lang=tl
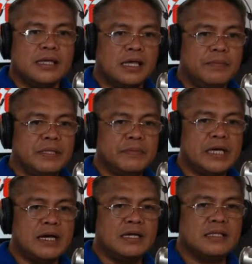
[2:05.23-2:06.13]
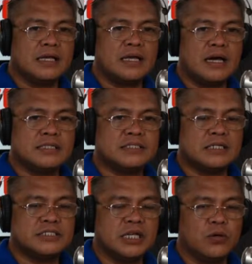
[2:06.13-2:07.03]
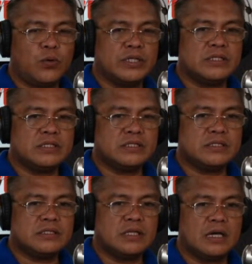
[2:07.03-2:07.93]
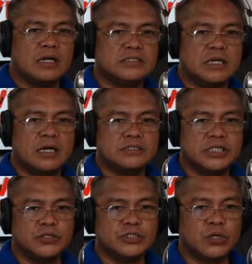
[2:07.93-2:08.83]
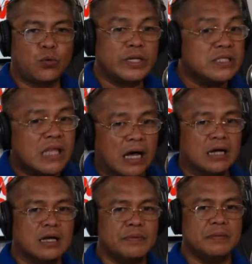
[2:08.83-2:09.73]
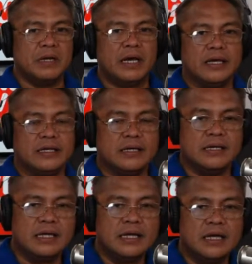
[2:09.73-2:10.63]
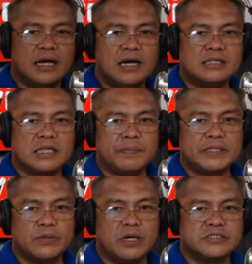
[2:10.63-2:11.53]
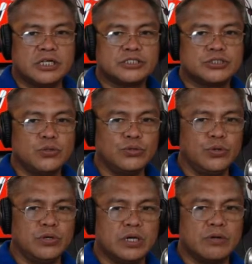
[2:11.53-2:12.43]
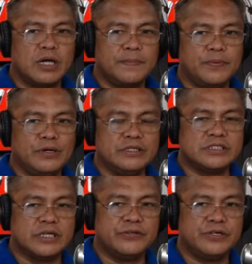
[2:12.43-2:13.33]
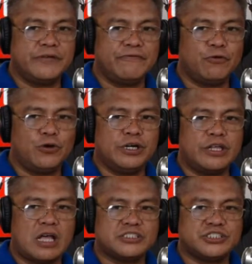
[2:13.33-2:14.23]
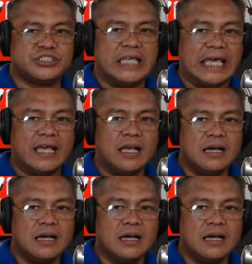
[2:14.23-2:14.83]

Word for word: Ibinabadaan nga naa sa 50 sa 150 ka mga balay ang napiktuhan sa sunog karong hapon sa 34-D